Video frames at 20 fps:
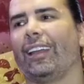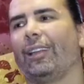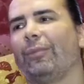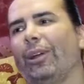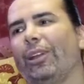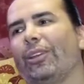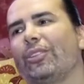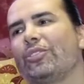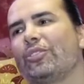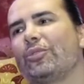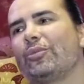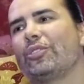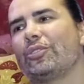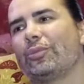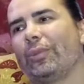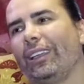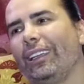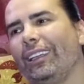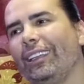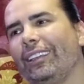هلا مع النجوم
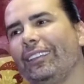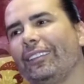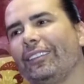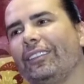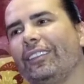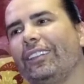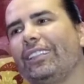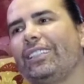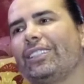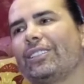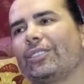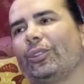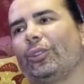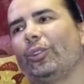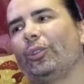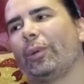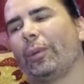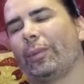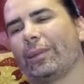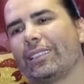شوي في
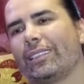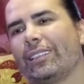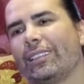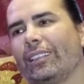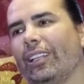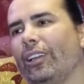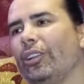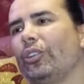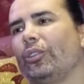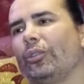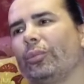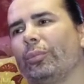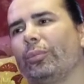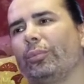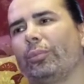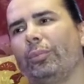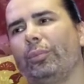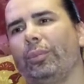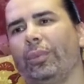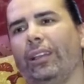صعوبة بسيطة انه
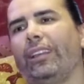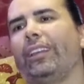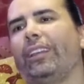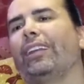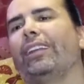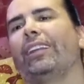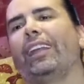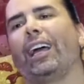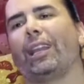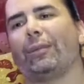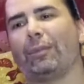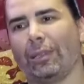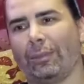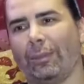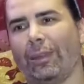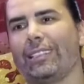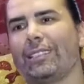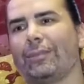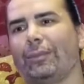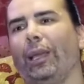هن كل العالم مثل
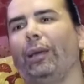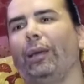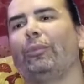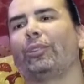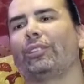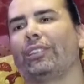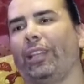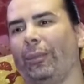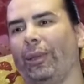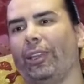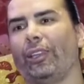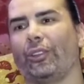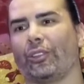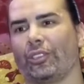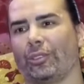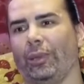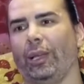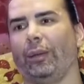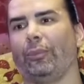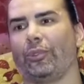ما قلتي بيحبوا
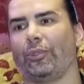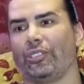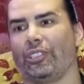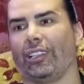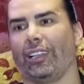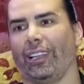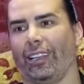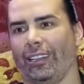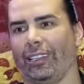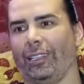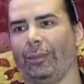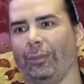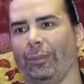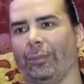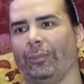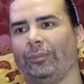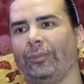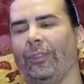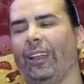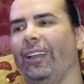التميز بيحبوا الشيء الغريب
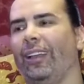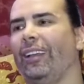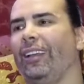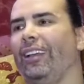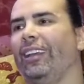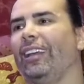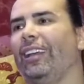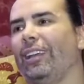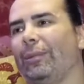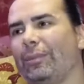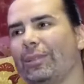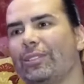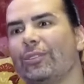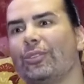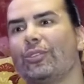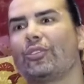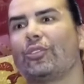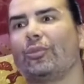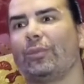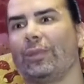هي إيه، بس
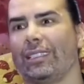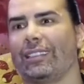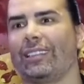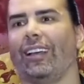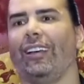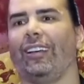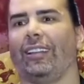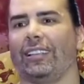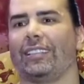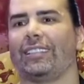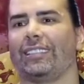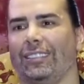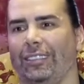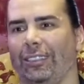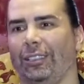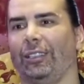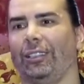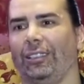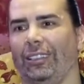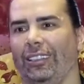النجوم لسه خلص
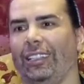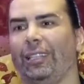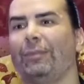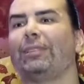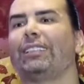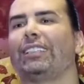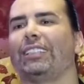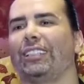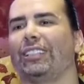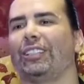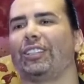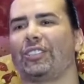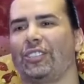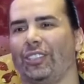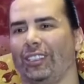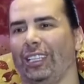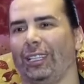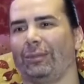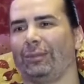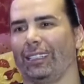ليميتد
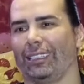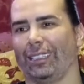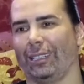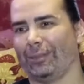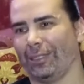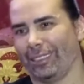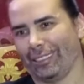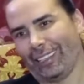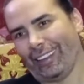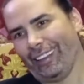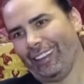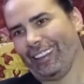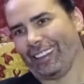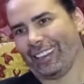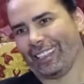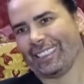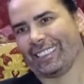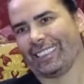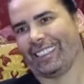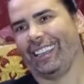اديشن يعني بدك تعمل قطعة
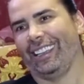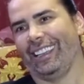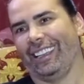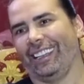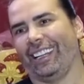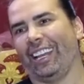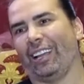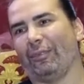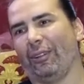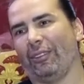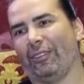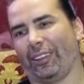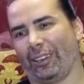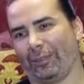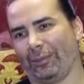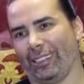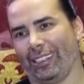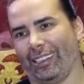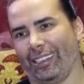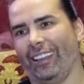خلص هي لا
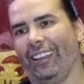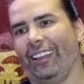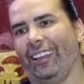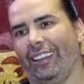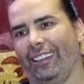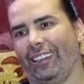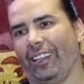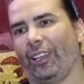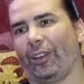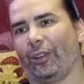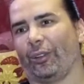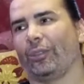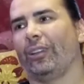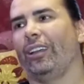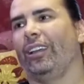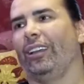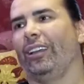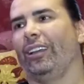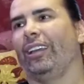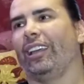مفر منها لالهم
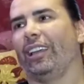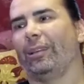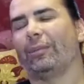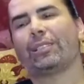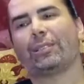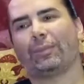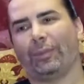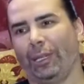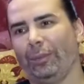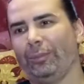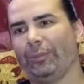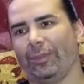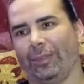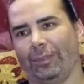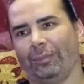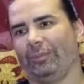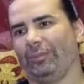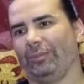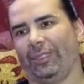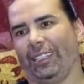هي إيه، بس بحب
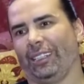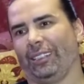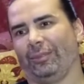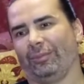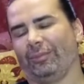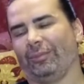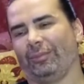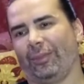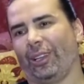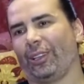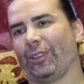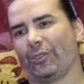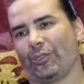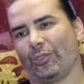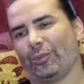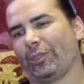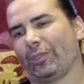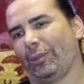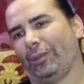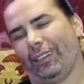يعني مع
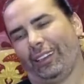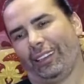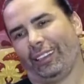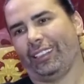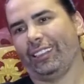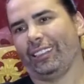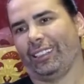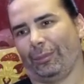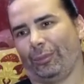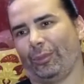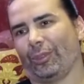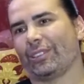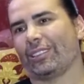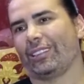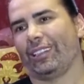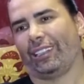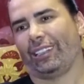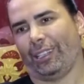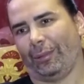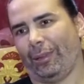النجوم طبعا اكيد يعني
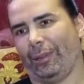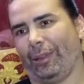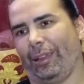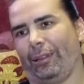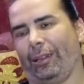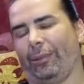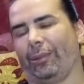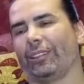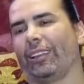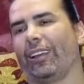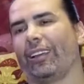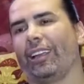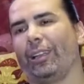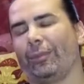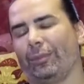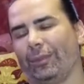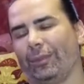بوصلك لمطارح